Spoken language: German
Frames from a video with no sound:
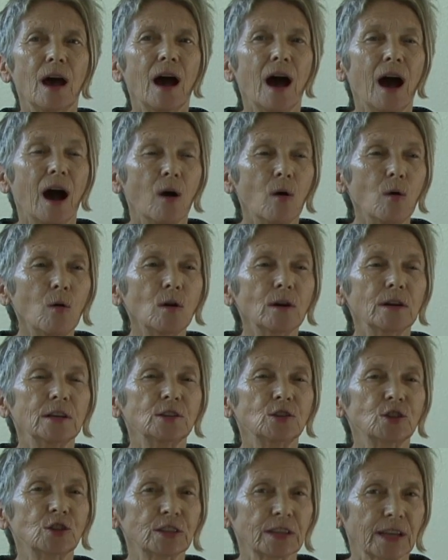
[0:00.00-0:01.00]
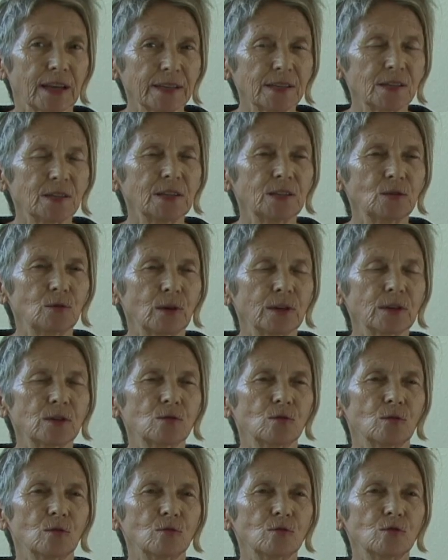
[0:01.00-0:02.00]
auch in
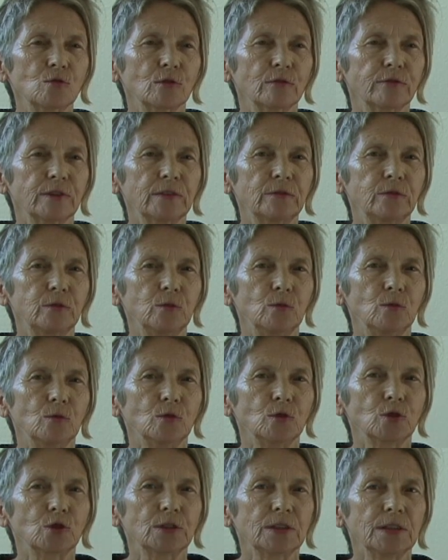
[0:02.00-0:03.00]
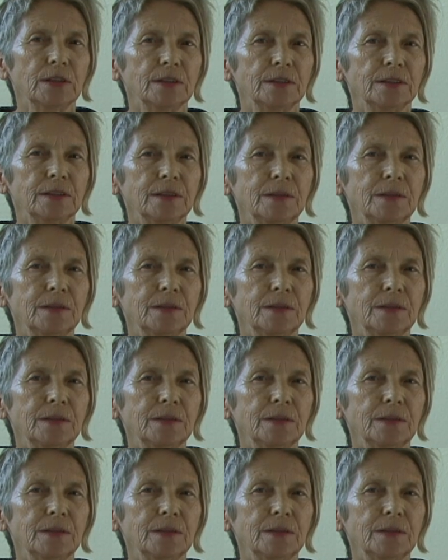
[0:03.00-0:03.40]
Stresssituationen zur Verfügung steht.